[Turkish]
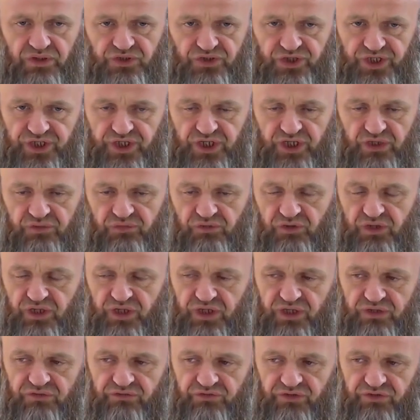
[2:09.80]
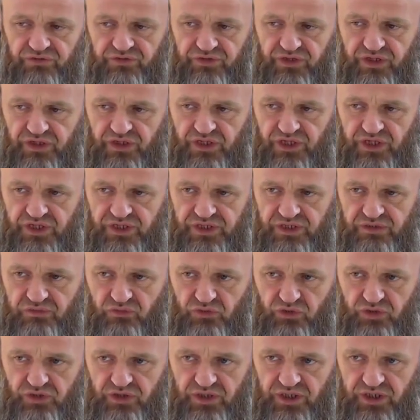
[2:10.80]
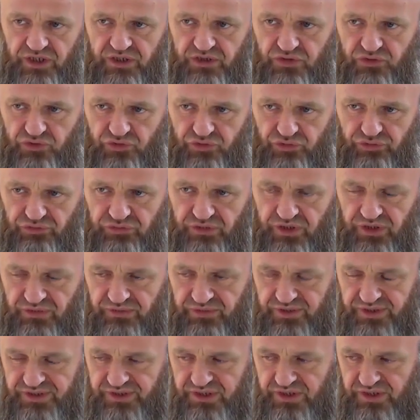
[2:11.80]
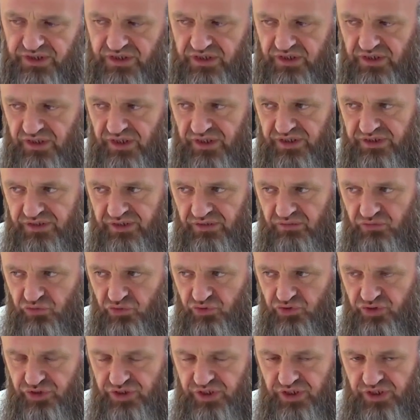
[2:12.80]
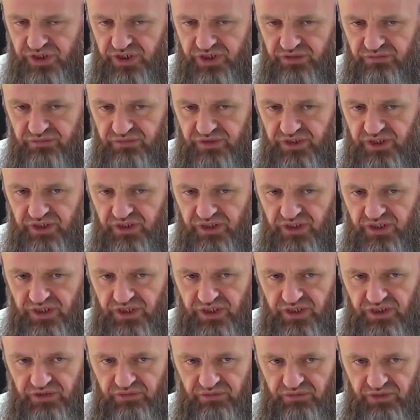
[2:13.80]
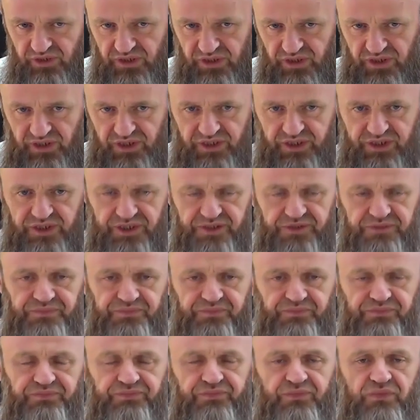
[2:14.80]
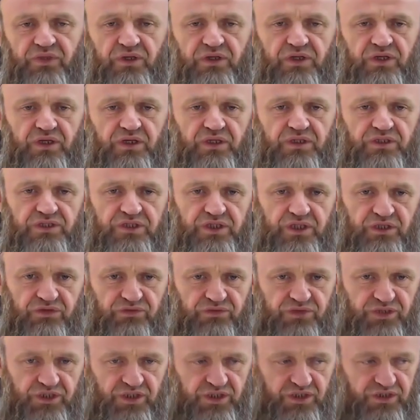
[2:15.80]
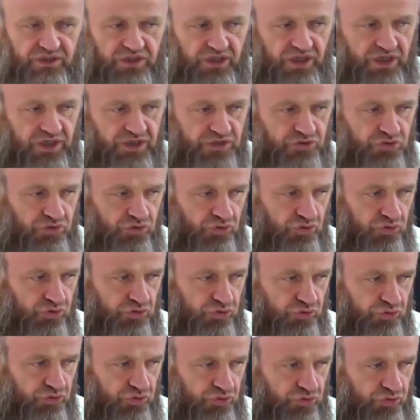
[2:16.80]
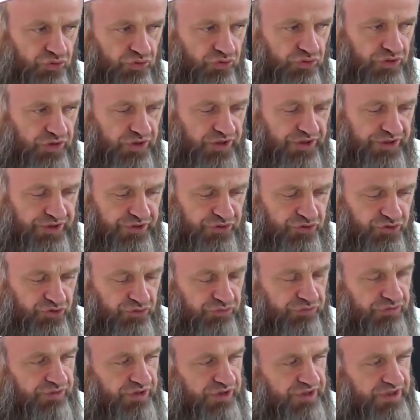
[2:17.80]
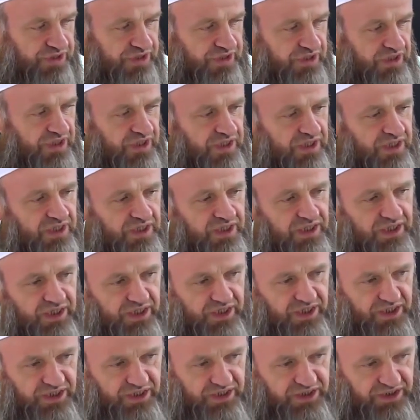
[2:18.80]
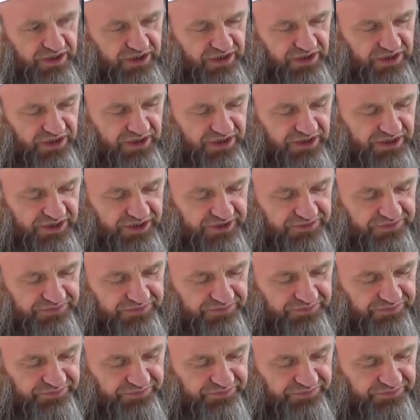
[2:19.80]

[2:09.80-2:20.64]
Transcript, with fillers: Cenab-ı Hak ve Feyyaz-ı Mutlak cümlemizi sıratı ı müstakimde daim eyleye. Sevdiği, razı olduğu kulları zümresine ilhak eyleye.